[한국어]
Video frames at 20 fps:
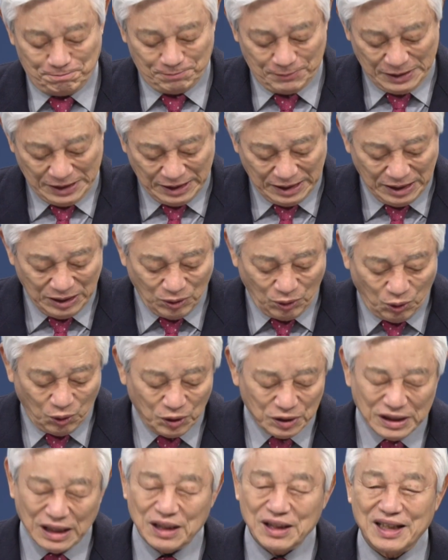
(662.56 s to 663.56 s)
이
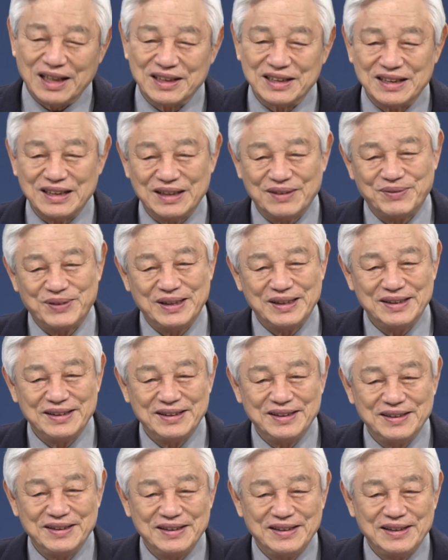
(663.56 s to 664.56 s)
5절을 가르쳐야
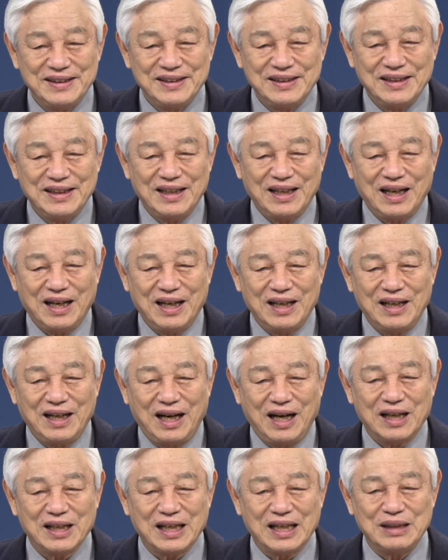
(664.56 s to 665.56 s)

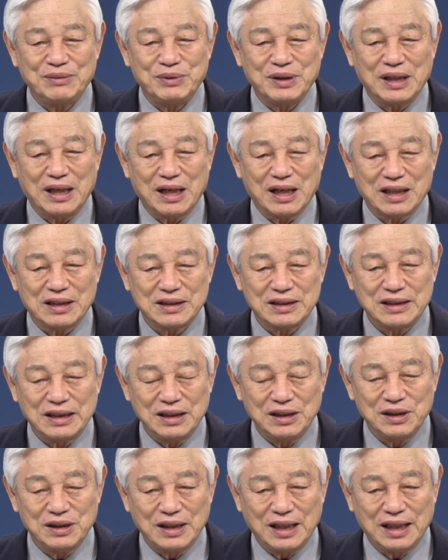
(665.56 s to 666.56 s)
하나님이 가라사대
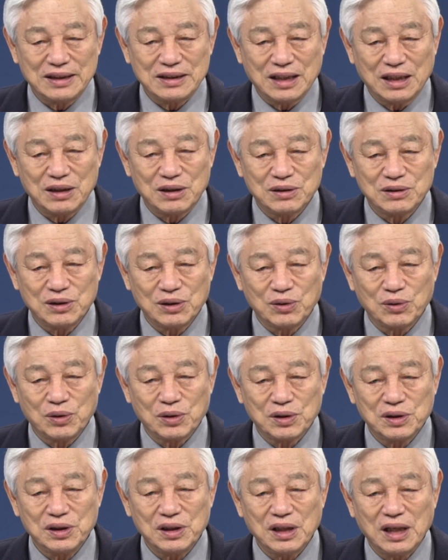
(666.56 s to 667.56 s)
일어나 자리를 들고
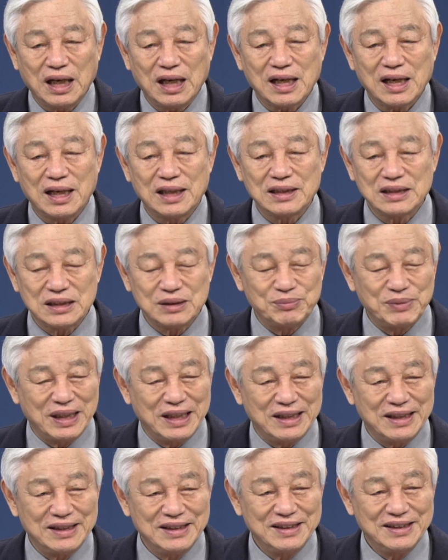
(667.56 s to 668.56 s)
걸어가라
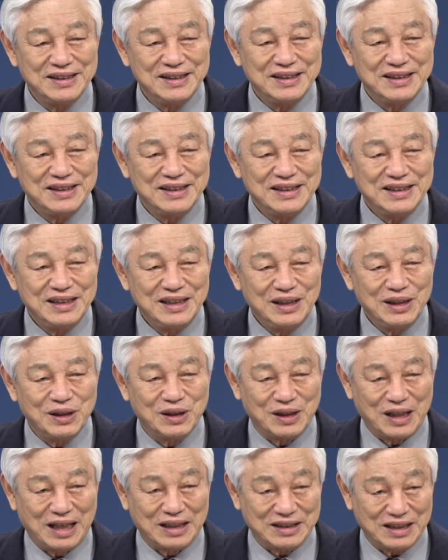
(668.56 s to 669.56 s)
하심에
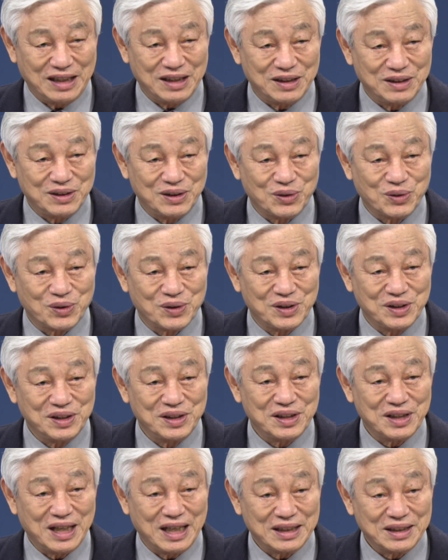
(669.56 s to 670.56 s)
일어나 자리를 들고
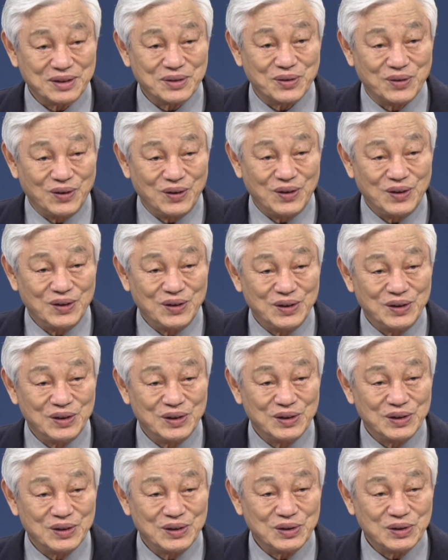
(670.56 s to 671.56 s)
걸어갔고
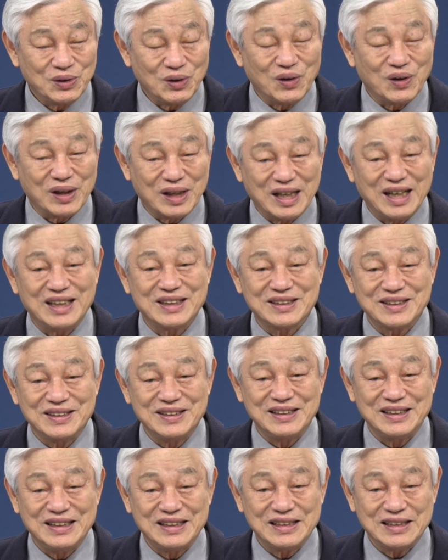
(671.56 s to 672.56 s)
똑같은
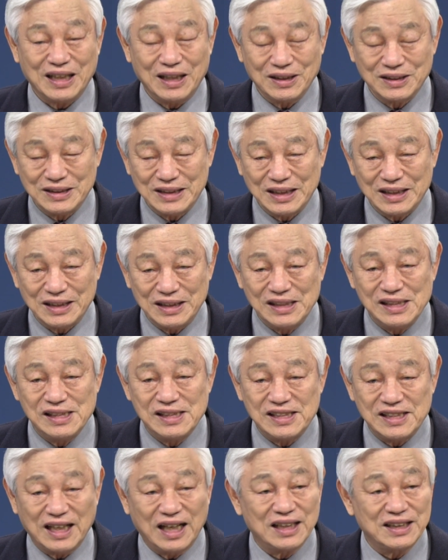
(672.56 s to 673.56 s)
일이 장세기
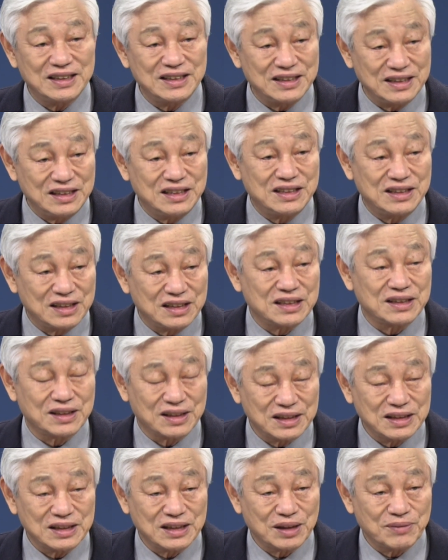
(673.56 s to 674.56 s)
1장에 있어진
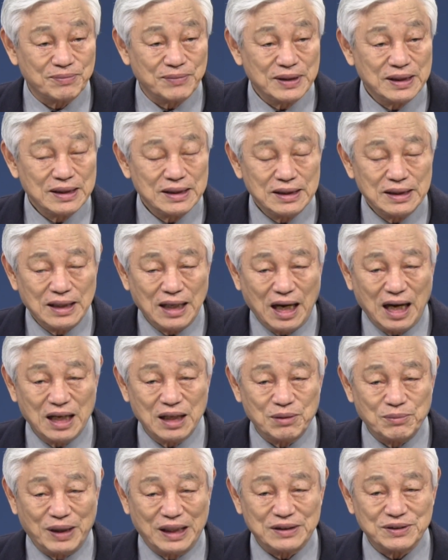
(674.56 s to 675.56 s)
것처럼
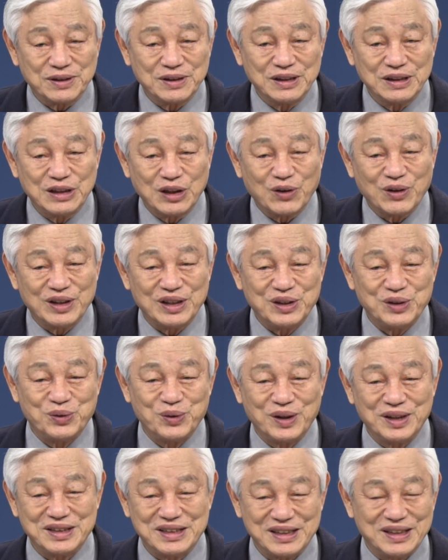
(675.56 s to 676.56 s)
하늘님 말씀 그대로
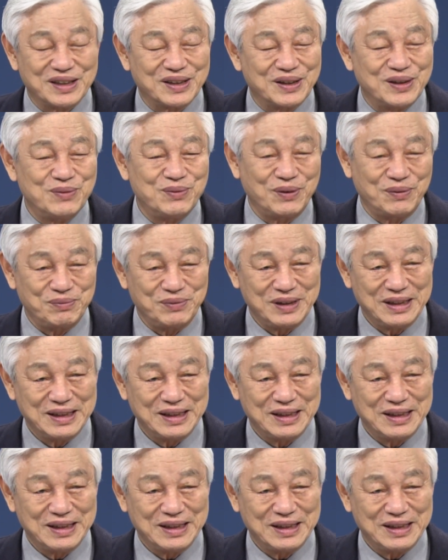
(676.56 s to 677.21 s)
이루어지는 걸 봅니다.